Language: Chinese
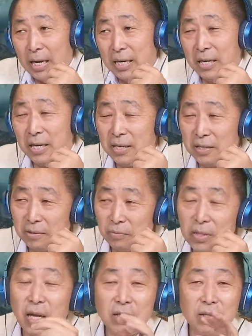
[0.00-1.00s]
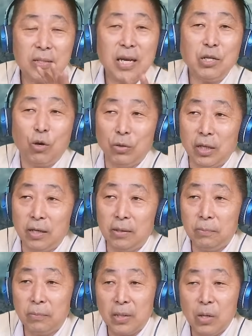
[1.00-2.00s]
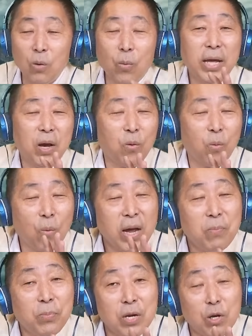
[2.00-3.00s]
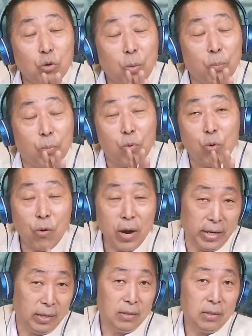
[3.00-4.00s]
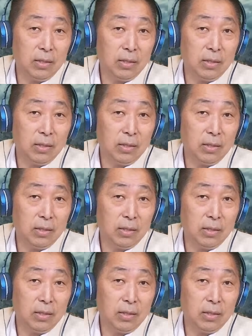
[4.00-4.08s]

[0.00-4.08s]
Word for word: 呃，那这种的，我也我也不能说不会。